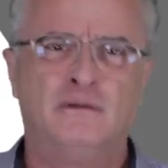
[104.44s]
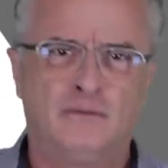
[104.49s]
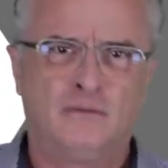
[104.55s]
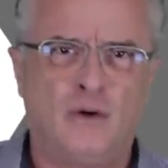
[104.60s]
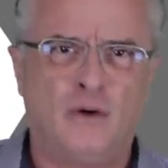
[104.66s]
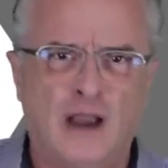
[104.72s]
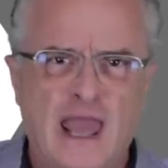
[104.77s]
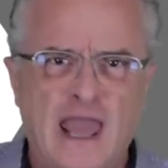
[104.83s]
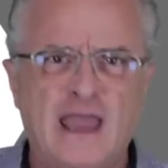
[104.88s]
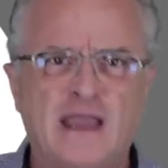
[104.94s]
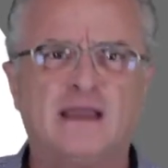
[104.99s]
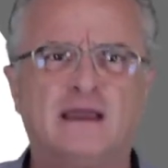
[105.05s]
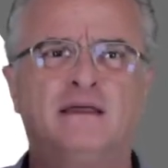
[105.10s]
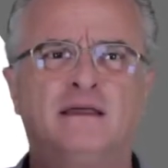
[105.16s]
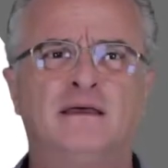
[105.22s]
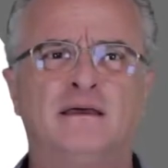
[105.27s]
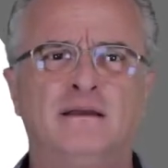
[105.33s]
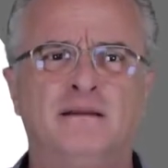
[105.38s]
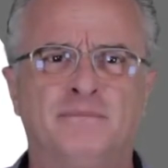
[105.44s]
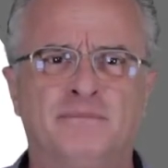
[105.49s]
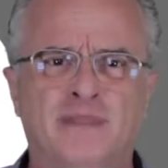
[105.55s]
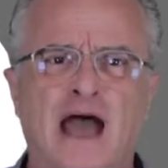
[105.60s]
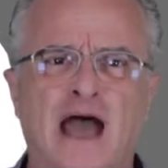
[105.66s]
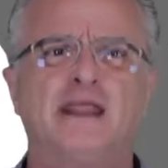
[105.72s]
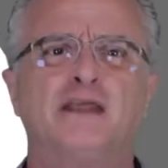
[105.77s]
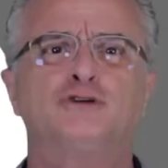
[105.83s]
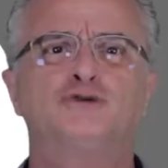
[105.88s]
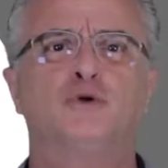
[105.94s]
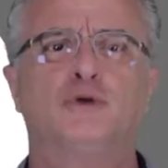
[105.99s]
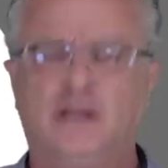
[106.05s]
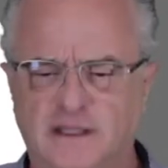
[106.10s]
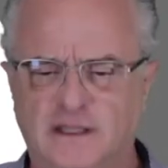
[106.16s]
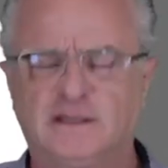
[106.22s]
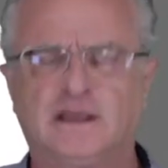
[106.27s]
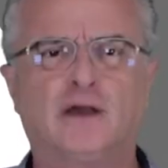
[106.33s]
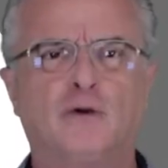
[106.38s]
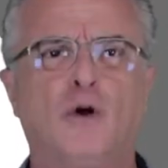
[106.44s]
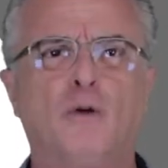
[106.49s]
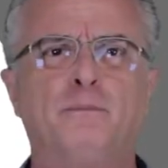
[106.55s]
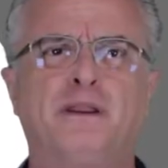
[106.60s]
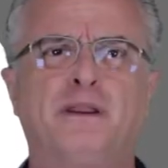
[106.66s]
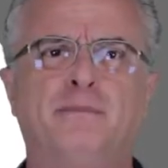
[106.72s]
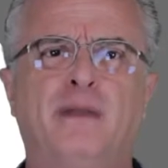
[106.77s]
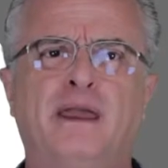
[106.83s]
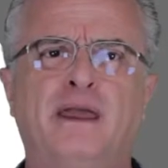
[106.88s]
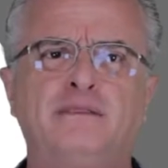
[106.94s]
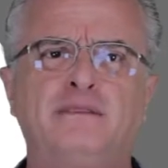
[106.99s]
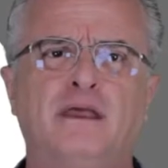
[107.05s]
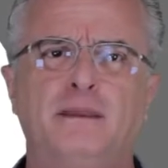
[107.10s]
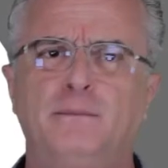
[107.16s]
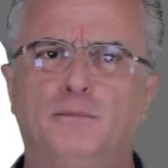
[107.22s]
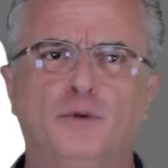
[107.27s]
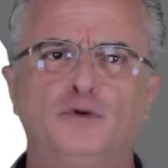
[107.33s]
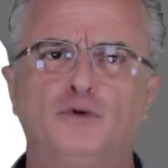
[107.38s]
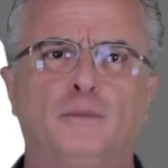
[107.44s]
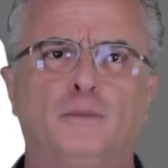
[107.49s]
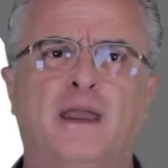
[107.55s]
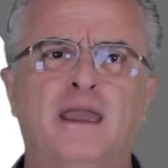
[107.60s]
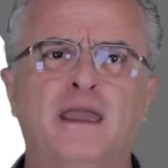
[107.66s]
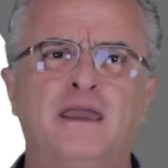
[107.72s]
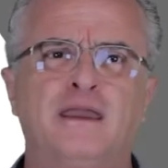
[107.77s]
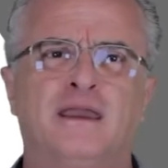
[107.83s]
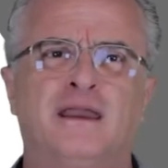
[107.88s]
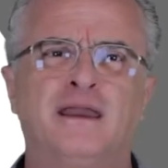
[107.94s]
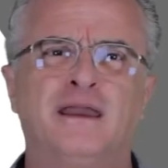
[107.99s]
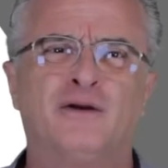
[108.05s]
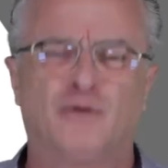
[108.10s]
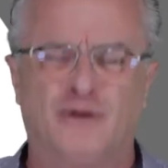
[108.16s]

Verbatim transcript: Colega da área jurídica cumprimenta e muito bem.